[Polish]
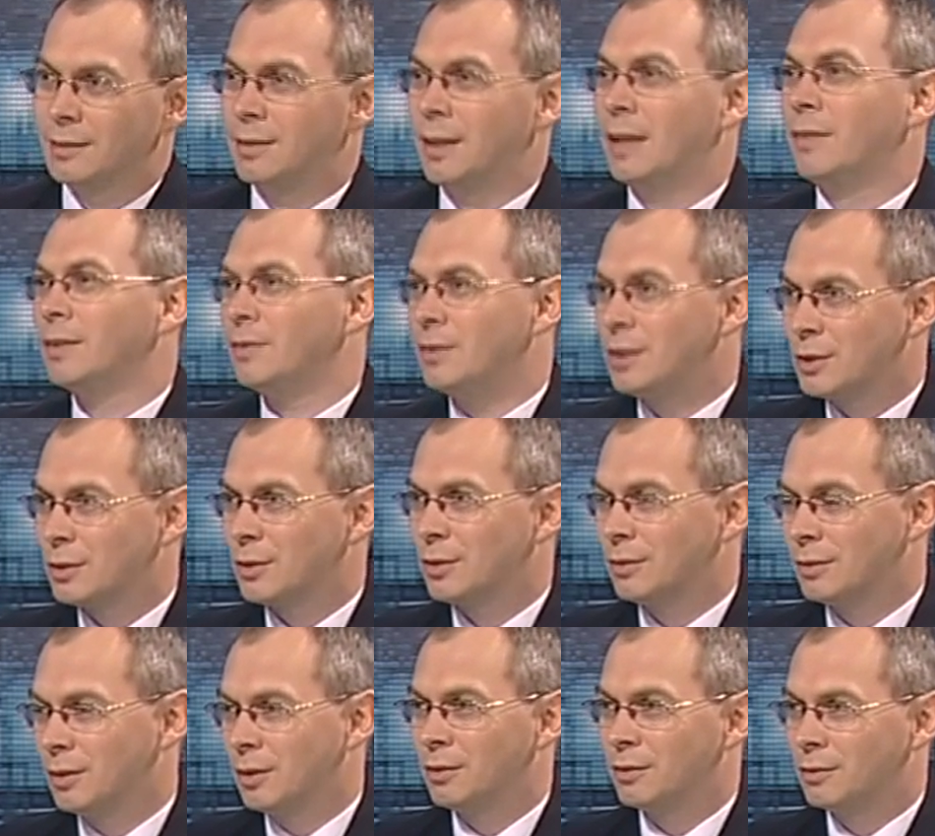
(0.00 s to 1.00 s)
nawet w,
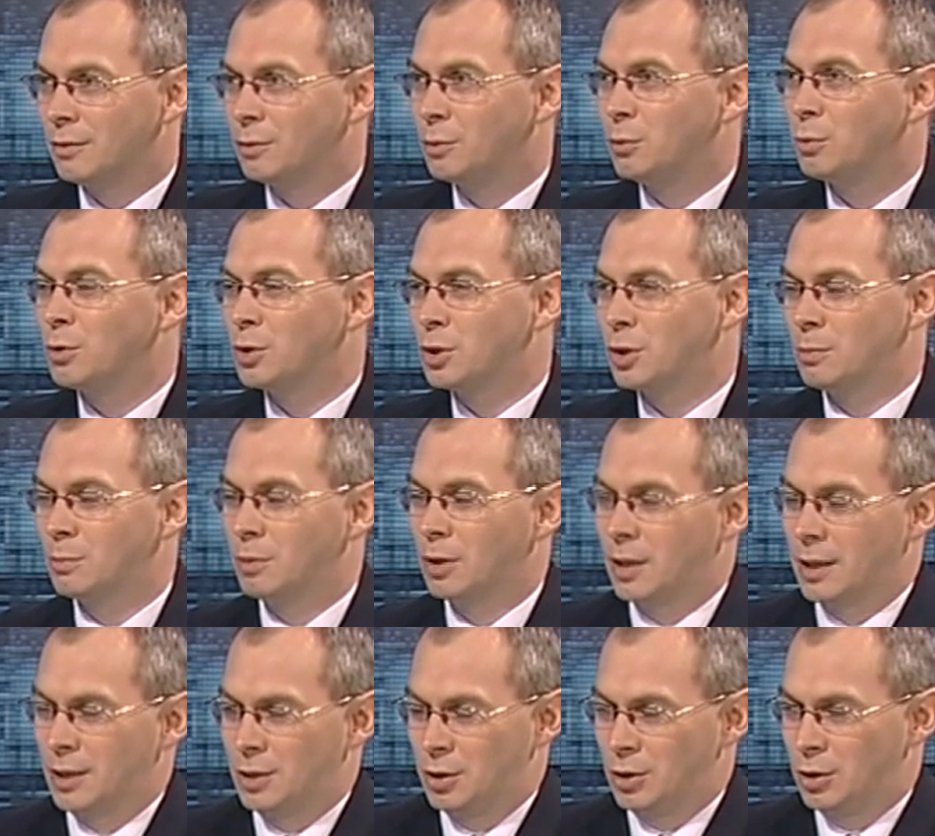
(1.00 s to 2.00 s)
no, w dłuższym
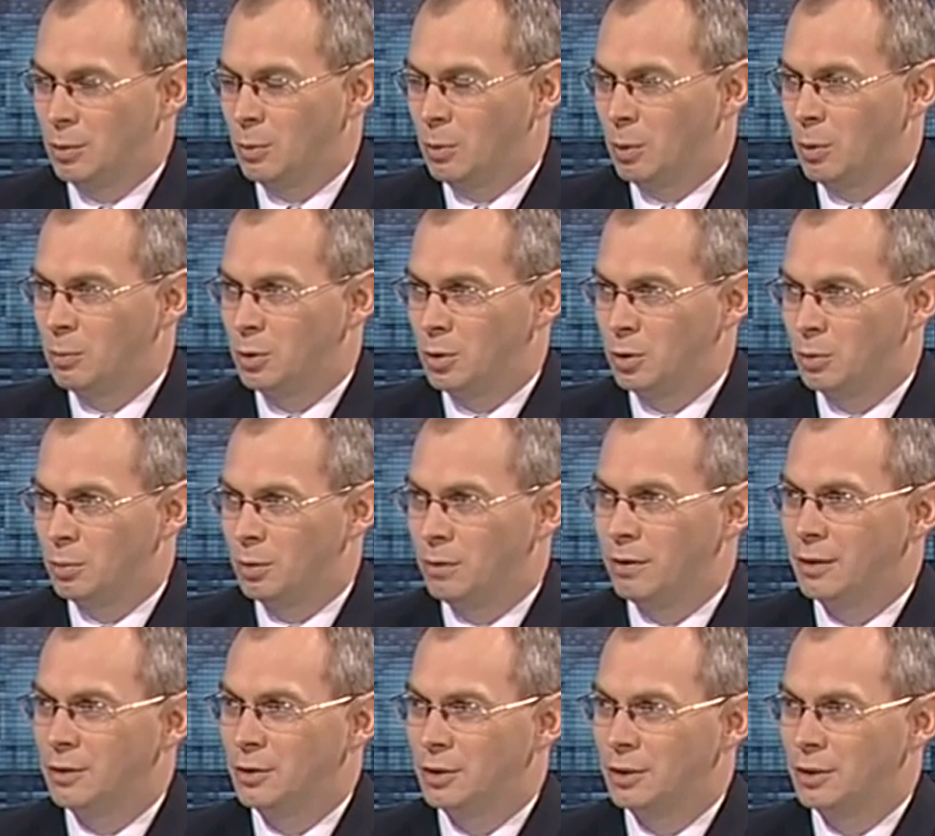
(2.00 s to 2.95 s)
okresie to mogłoby się Poczekajmy